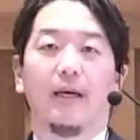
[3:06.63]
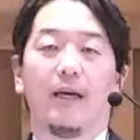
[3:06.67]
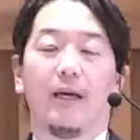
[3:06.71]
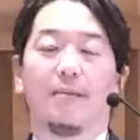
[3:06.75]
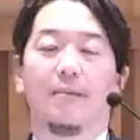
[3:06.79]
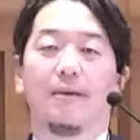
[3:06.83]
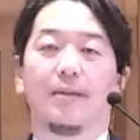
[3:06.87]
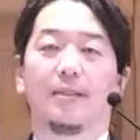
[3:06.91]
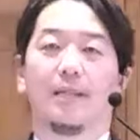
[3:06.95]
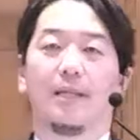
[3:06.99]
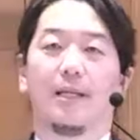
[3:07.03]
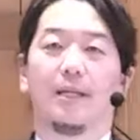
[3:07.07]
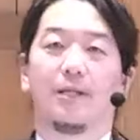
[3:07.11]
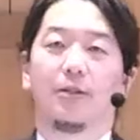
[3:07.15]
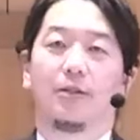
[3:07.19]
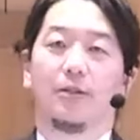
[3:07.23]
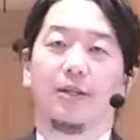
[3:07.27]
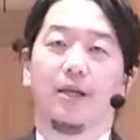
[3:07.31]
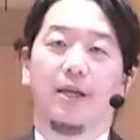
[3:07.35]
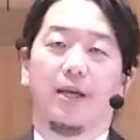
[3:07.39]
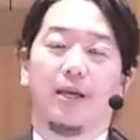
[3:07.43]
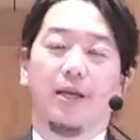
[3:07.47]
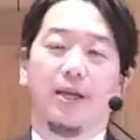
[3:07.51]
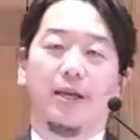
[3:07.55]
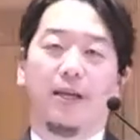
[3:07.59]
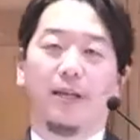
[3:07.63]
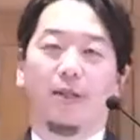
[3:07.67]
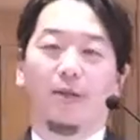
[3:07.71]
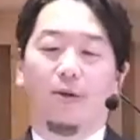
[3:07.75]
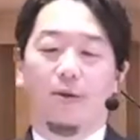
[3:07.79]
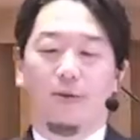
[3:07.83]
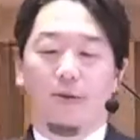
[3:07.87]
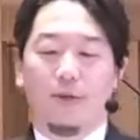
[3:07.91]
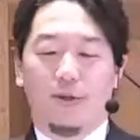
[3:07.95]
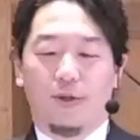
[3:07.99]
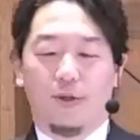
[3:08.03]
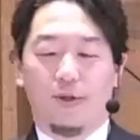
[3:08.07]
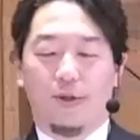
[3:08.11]
まず最初に、えー、と
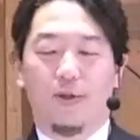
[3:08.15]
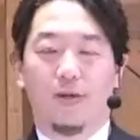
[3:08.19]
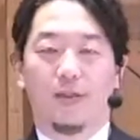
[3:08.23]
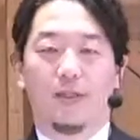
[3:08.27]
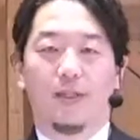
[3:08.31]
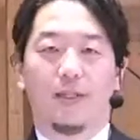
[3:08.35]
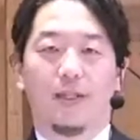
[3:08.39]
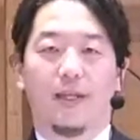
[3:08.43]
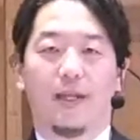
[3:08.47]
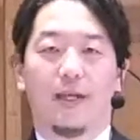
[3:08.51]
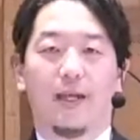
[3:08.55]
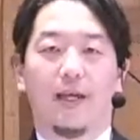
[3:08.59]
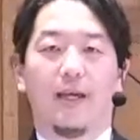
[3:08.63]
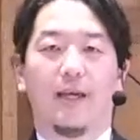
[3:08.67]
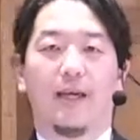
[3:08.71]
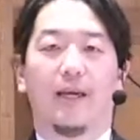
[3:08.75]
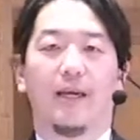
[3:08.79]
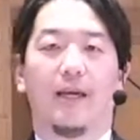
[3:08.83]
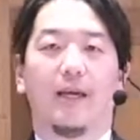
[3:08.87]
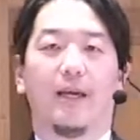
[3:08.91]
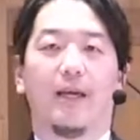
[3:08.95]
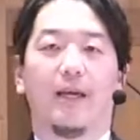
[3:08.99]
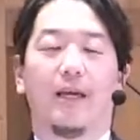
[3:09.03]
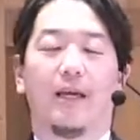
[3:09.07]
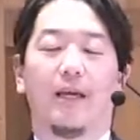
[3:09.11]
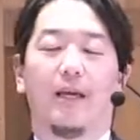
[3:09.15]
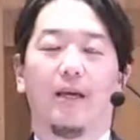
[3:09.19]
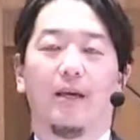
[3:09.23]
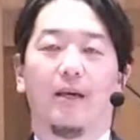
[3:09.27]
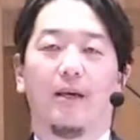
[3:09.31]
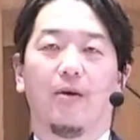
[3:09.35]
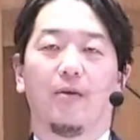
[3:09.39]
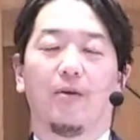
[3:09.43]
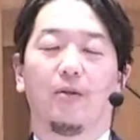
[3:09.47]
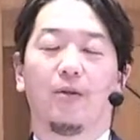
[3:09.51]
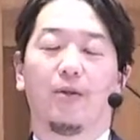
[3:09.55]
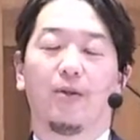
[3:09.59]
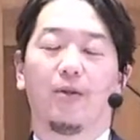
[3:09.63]
お祈りをして、え
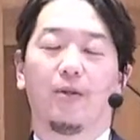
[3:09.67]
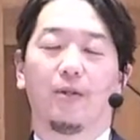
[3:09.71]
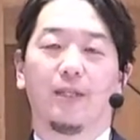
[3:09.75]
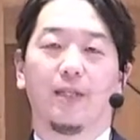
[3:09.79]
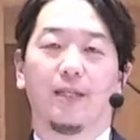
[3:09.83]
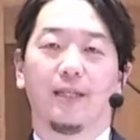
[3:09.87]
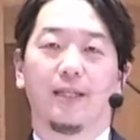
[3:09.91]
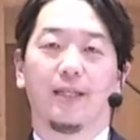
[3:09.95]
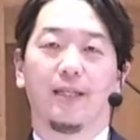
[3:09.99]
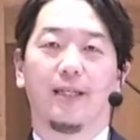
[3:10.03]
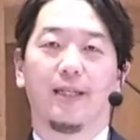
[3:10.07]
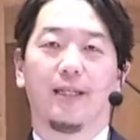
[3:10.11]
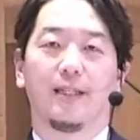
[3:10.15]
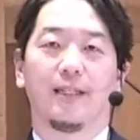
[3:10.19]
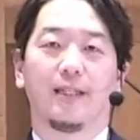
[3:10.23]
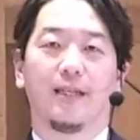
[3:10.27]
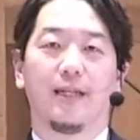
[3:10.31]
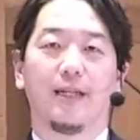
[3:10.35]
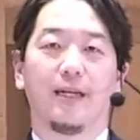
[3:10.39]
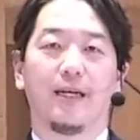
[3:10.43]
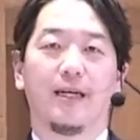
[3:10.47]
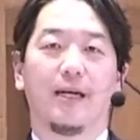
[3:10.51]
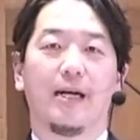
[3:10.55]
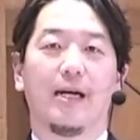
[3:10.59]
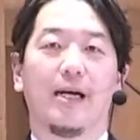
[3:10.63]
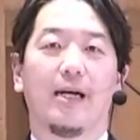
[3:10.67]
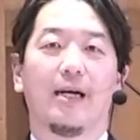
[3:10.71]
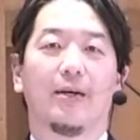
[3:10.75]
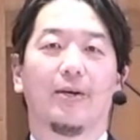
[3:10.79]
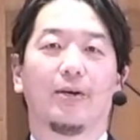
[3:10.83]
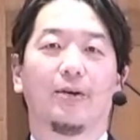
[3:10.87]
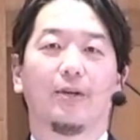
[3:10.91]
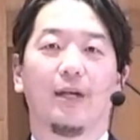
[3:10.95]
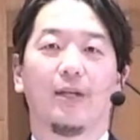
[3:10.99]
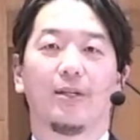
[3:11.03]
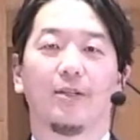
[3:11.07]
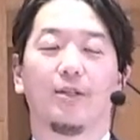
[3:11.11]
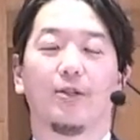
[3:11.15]
お祈りを捧げしてから
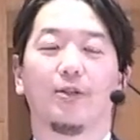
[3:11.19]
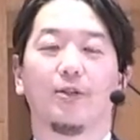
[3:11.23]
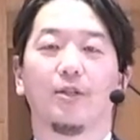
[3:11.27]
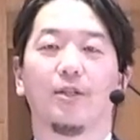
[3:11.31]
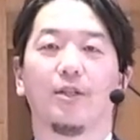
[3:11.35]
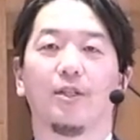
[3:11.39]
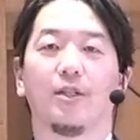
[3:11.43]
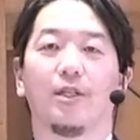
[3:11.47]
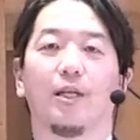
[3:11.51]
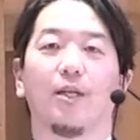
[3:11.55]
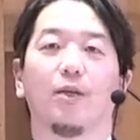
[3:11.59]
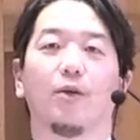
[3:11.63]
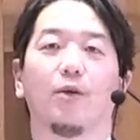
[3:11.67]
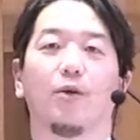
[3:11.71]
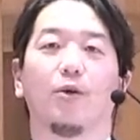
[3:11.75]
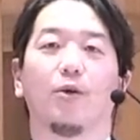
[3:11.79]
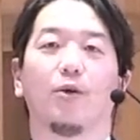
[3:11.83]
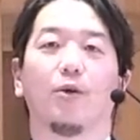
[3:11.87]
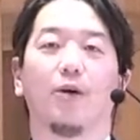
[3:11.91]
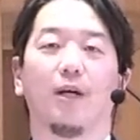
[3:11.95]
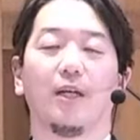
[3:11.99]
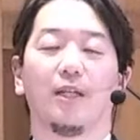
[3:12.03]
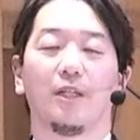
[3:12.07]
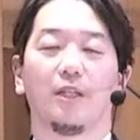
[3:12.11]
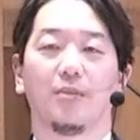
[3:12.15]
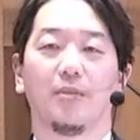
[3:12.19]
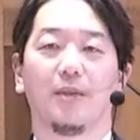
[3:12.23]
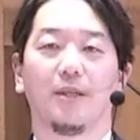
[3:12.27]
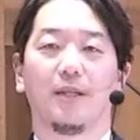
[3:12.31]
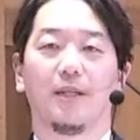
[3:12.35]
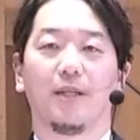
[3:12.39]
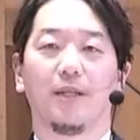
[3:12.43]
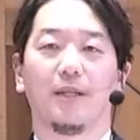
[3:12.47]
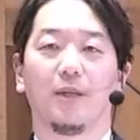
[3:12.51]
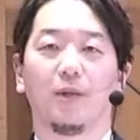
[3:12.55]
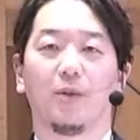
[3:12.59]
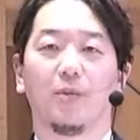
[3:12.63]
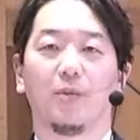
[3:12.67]
この安息日学校を始め
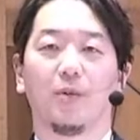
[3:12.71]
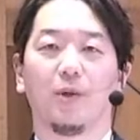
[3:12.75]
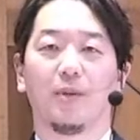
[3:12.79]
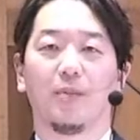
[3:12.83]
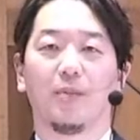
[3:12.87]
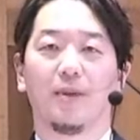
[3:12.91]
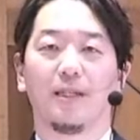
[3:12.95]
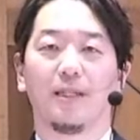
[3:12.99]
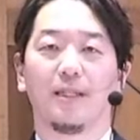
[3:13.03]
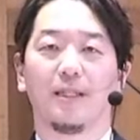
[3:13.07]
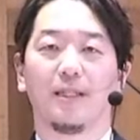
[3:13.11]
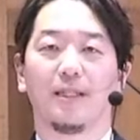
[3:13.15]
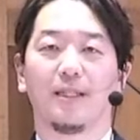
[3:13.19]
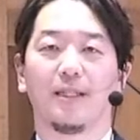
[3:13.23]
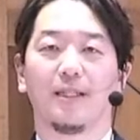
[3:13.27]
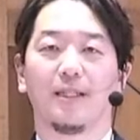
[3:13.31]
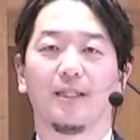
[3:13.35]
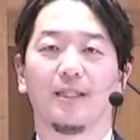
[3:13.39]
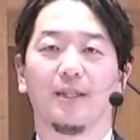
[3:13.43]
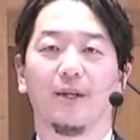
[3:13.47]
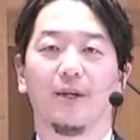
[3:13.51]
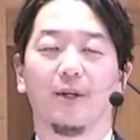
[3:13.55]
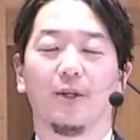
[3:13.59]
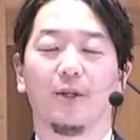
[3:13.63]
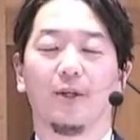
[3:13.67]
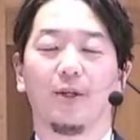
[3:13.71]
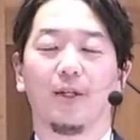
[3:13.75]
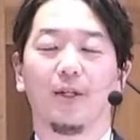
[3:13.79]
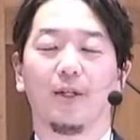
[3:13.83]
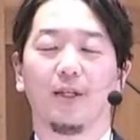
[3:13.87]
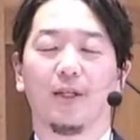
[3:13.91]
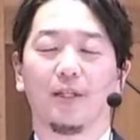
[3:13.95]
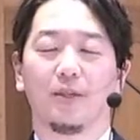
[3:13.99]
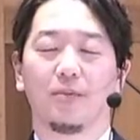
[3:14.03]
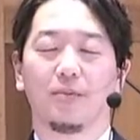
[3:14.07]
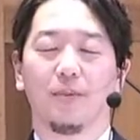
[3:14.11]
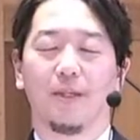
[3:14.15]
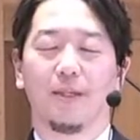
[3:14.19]
たいと思いますお祈りい
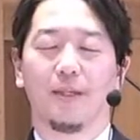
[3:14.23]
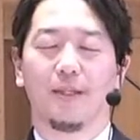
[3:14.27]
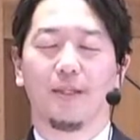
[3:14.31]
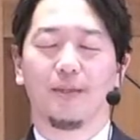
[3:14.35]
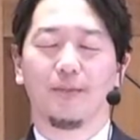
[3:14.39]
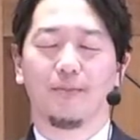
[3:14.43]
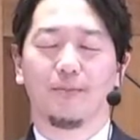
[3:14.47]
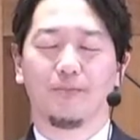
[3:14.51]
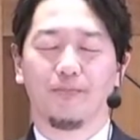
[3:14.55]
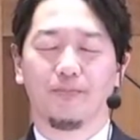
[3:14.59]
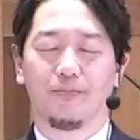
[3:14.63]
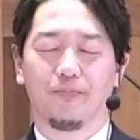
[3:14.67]
たします